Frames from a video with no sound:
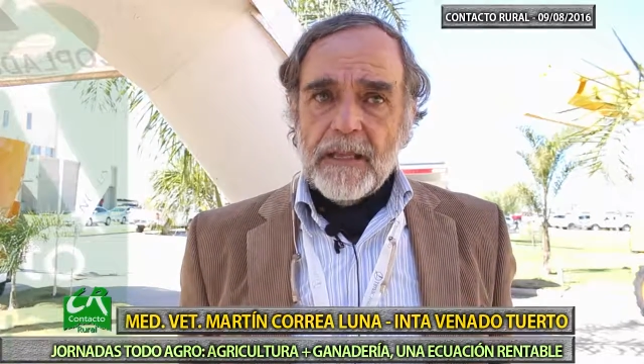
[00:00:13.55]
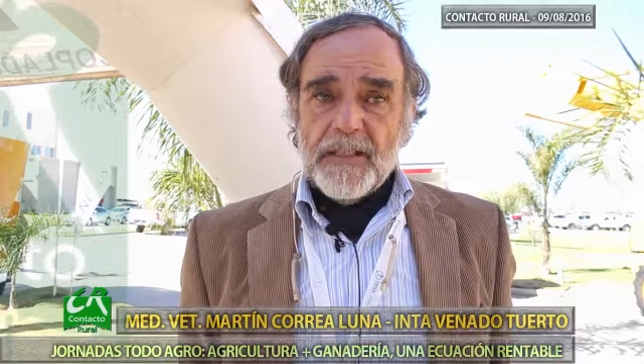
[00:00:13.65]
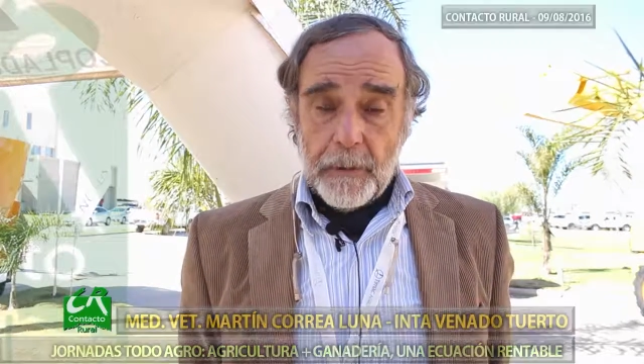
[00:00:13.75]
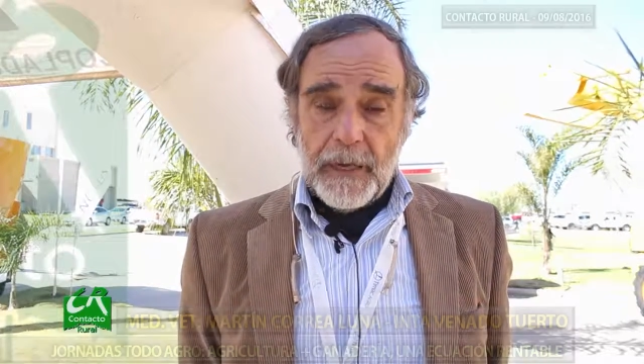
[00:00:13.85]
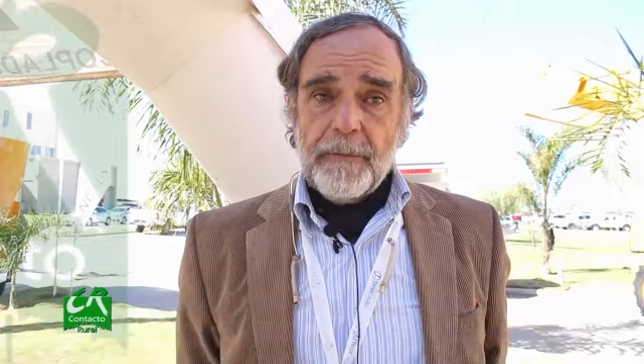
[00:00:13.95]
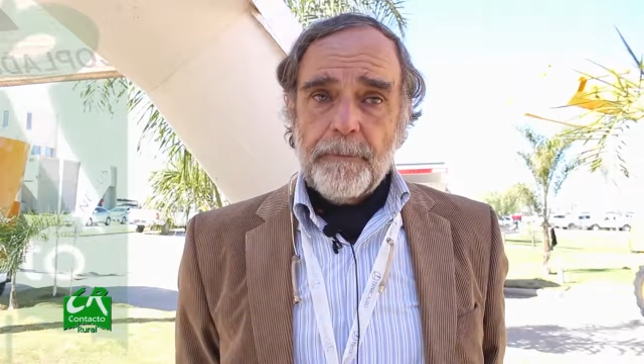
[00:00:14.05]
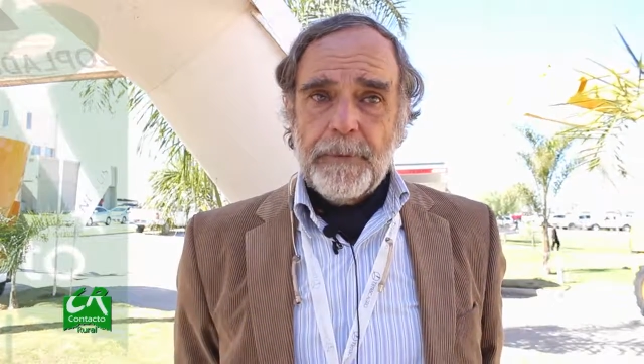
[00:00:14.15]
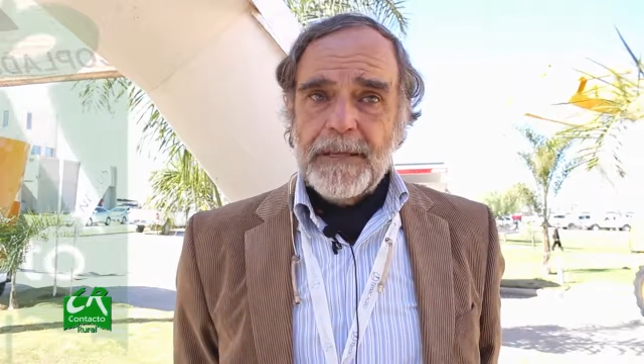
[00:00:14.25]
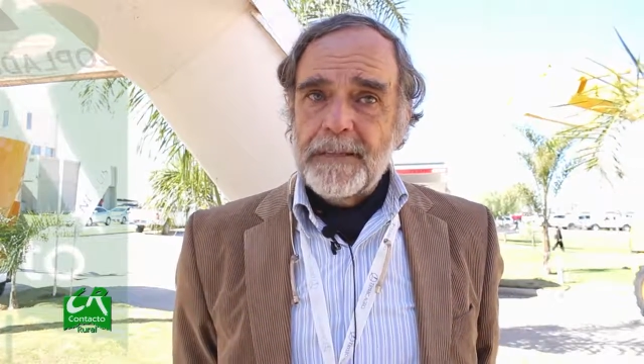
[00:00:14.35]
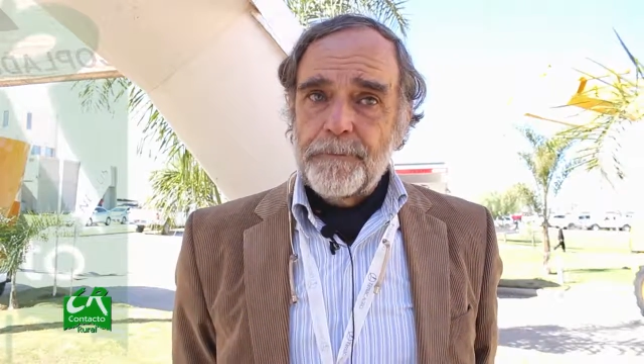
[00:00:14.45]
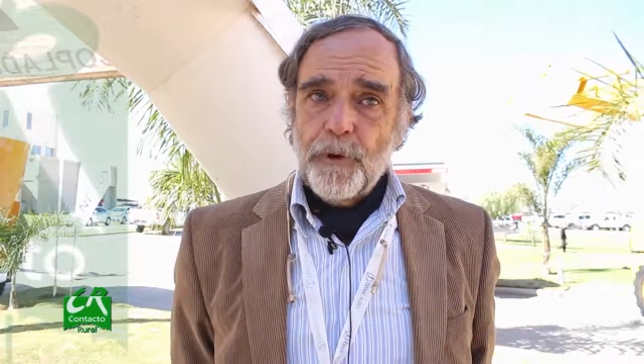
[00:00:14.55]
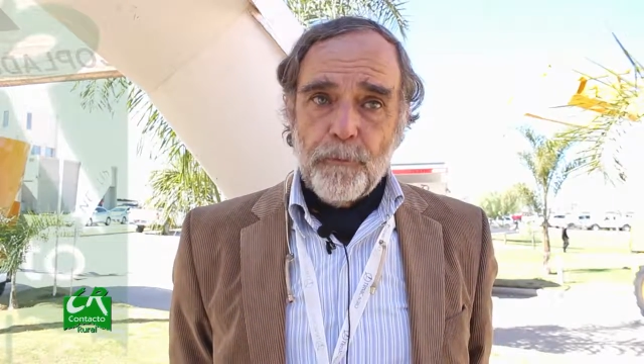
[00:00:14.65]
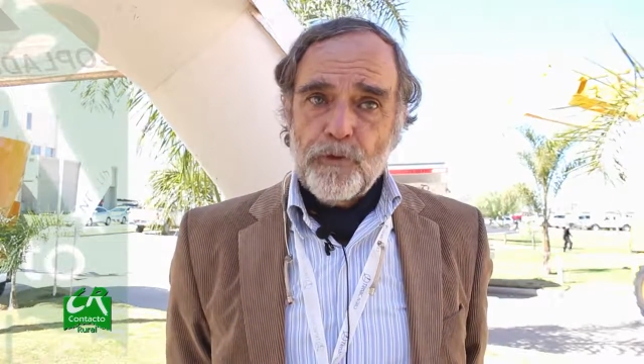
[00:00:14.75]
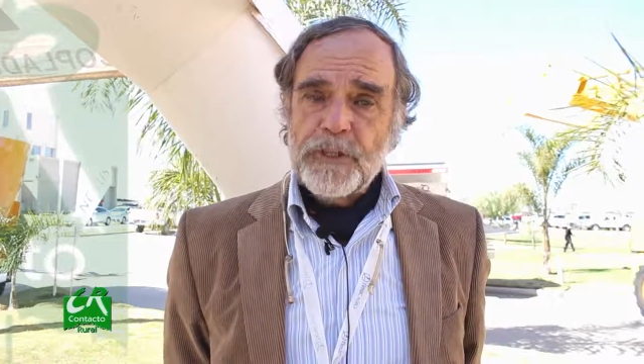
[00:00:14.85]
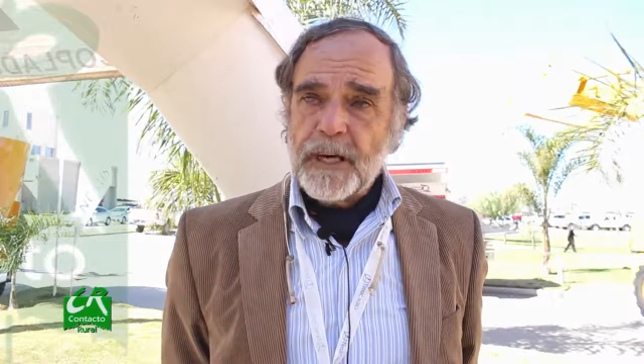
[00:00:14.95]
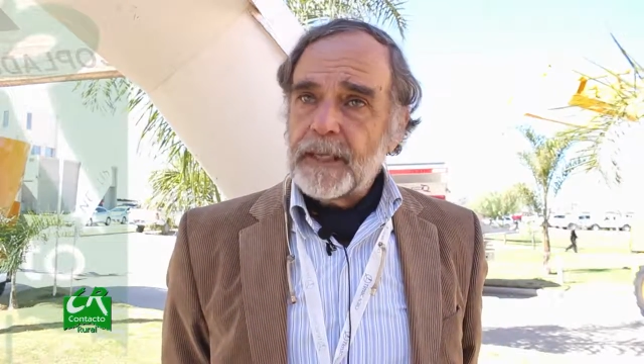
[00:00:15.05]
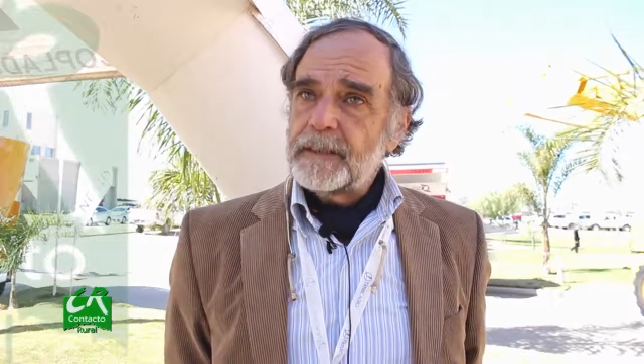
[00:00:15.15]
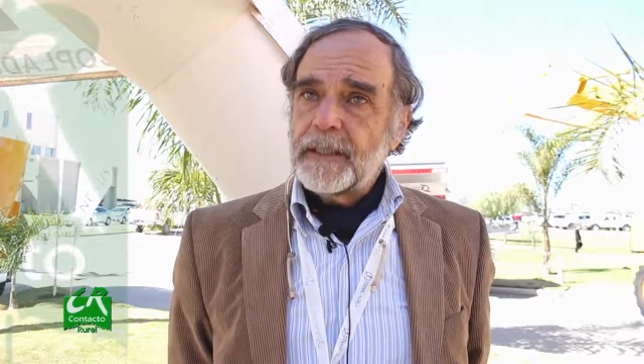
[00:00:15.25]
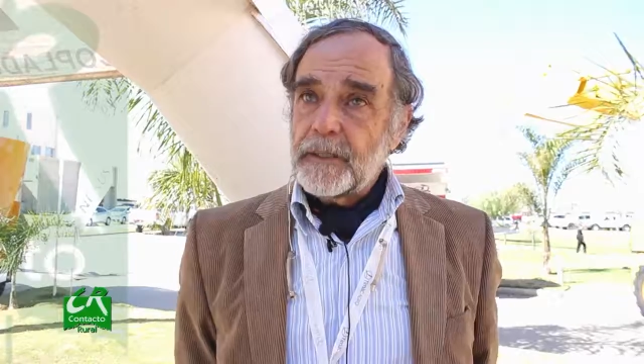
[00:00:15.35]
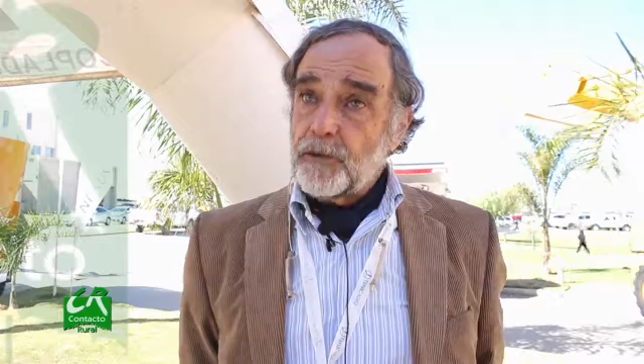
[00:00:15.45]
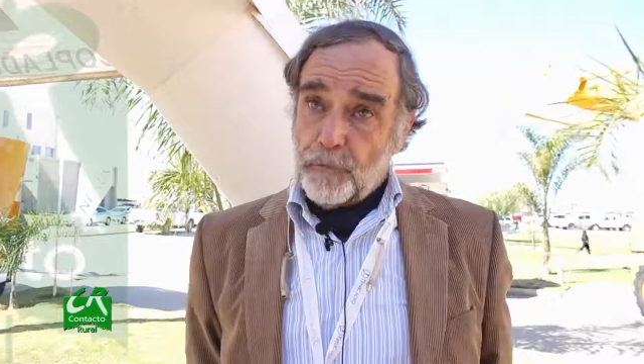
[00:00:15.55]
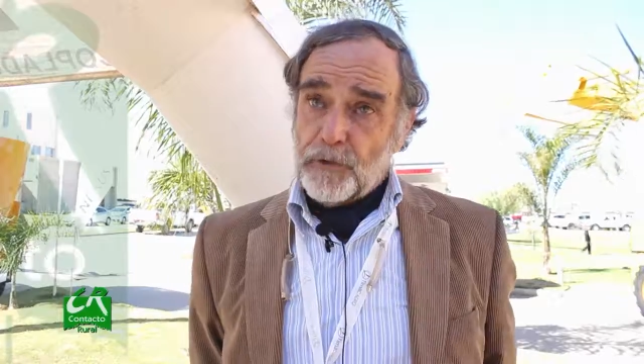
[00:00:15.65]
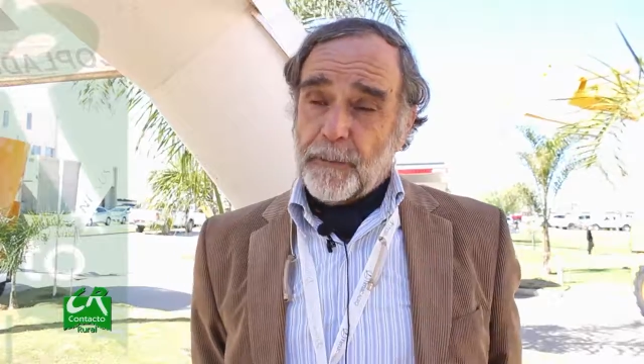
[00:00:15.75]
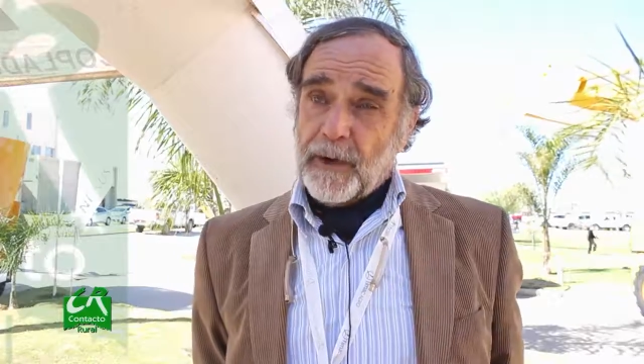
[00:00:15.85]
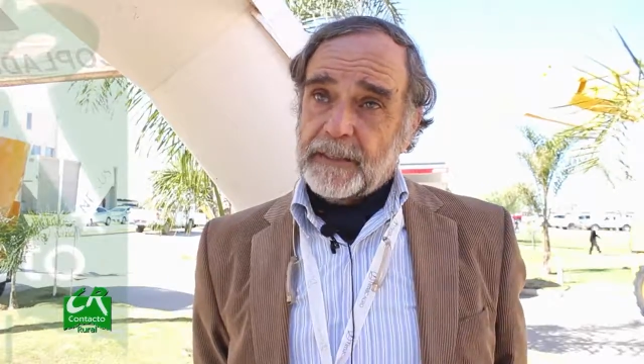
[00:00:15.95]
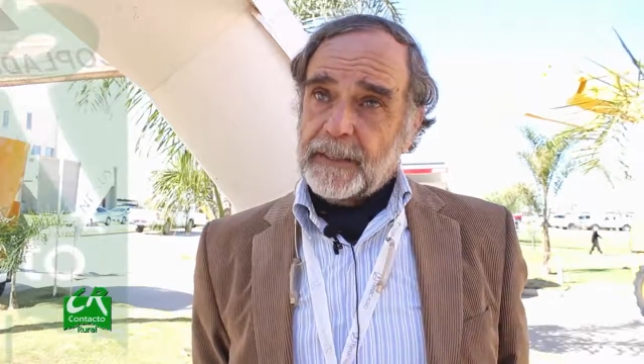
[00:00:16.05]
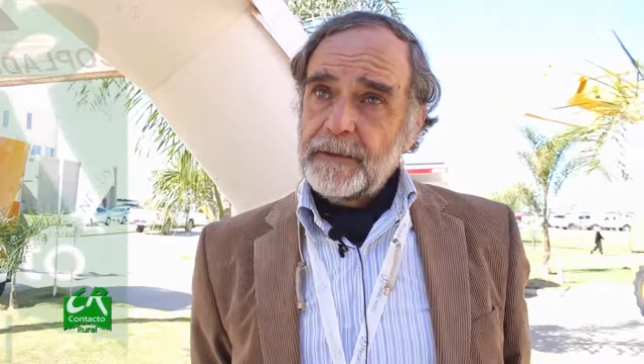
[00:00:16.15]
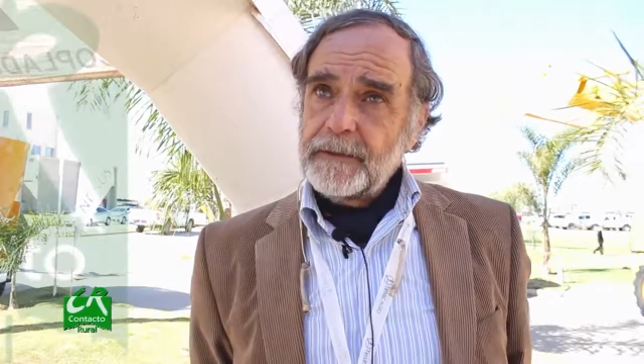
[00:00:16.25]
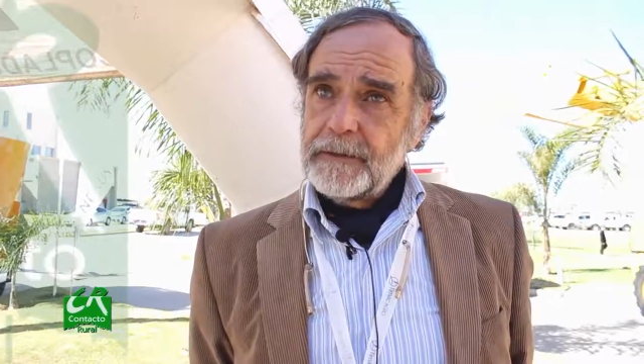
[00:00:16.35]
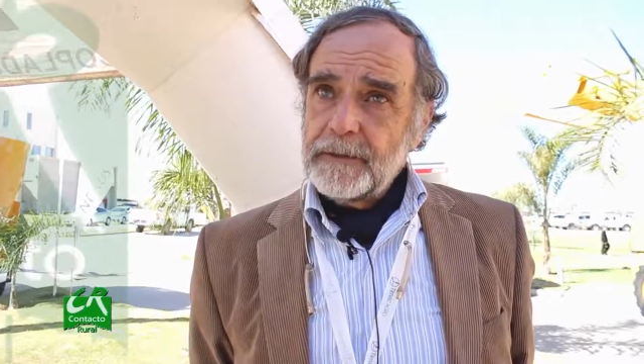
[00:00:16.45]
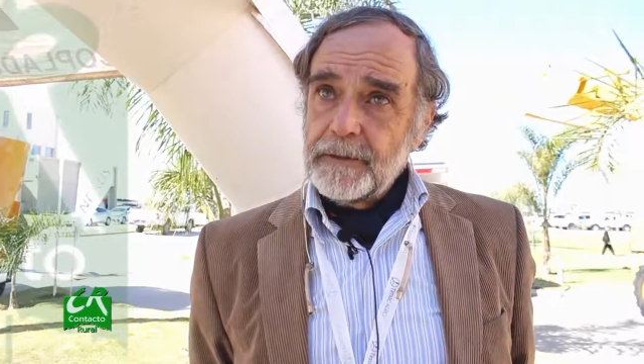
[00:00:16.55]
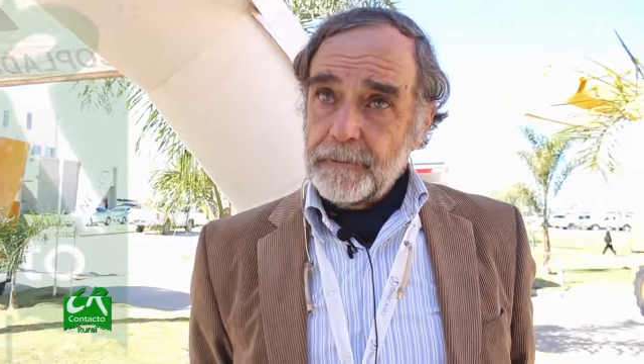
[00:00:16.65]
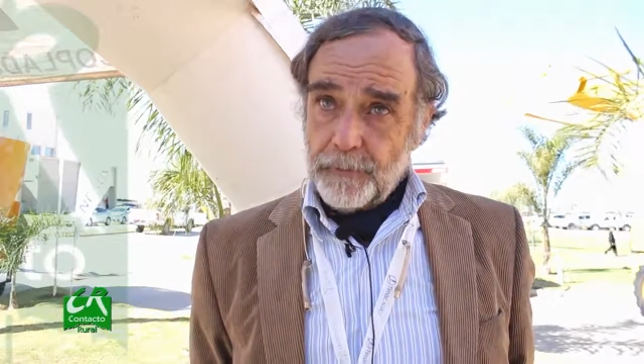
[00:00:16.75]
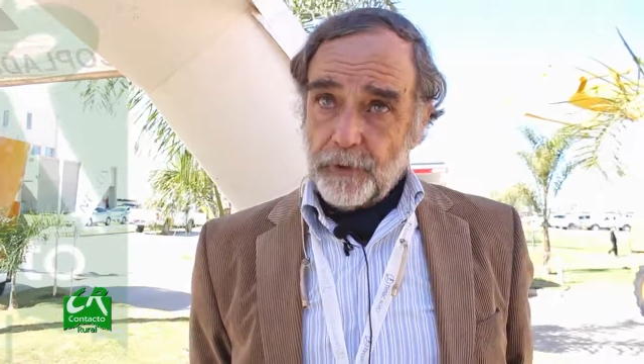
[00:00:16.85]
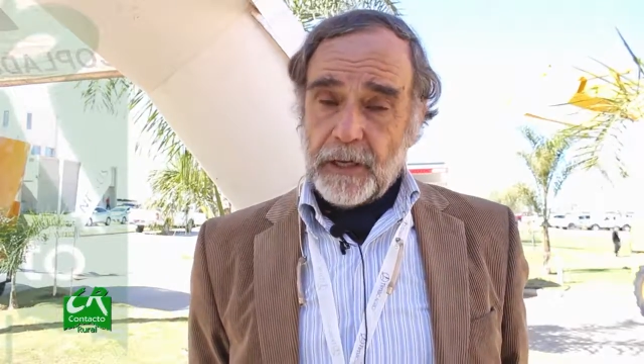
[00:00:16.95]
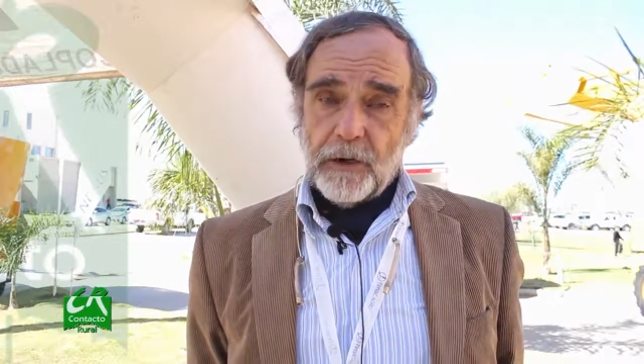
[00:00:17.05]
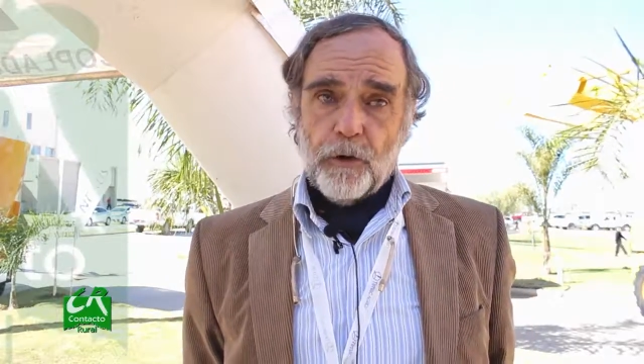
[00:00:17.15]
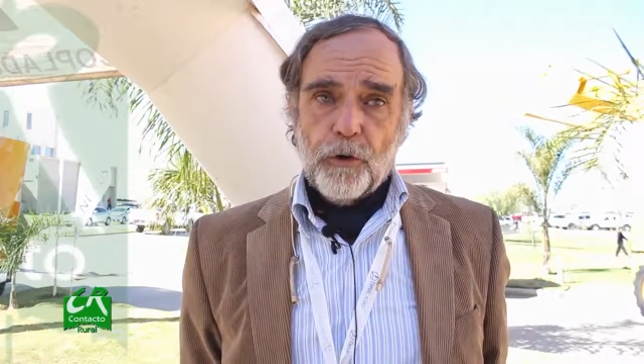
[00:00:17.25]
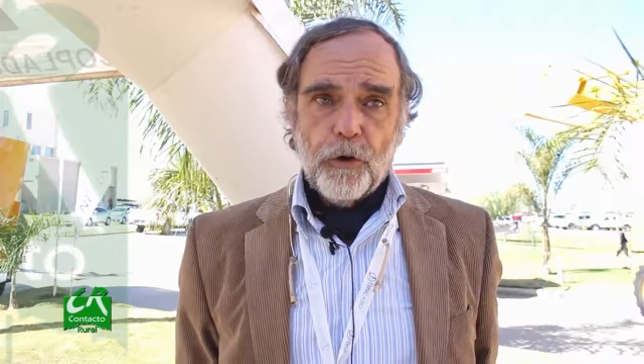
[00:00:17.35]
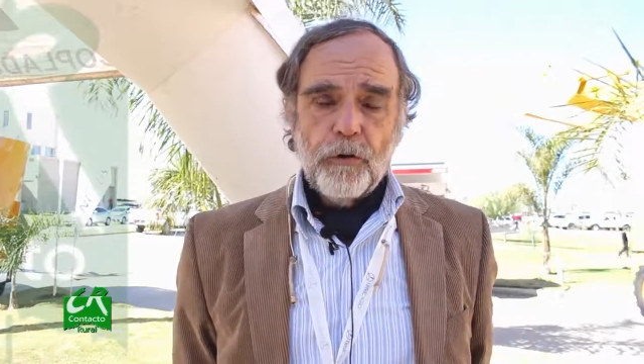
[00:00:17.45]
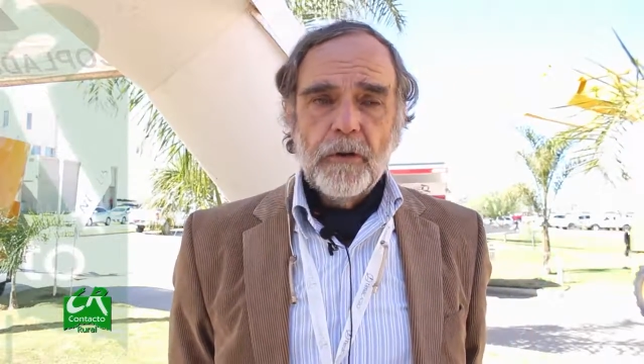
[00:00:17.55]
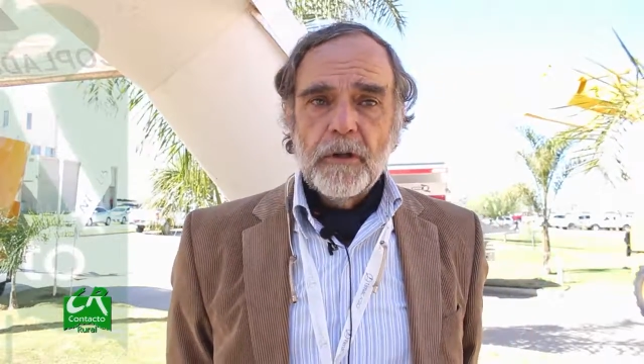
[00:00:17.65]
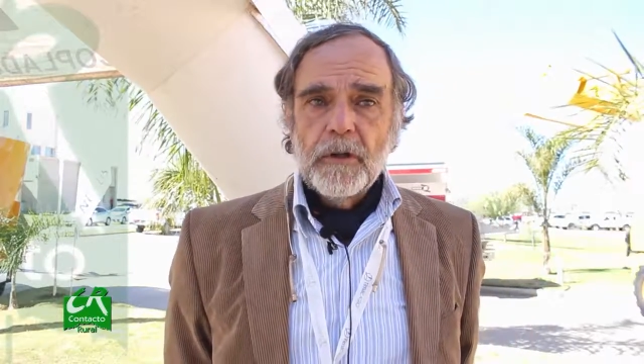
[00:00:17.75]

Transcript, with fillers: Si bien al principio mucha gente hizo mucha plata, porque logró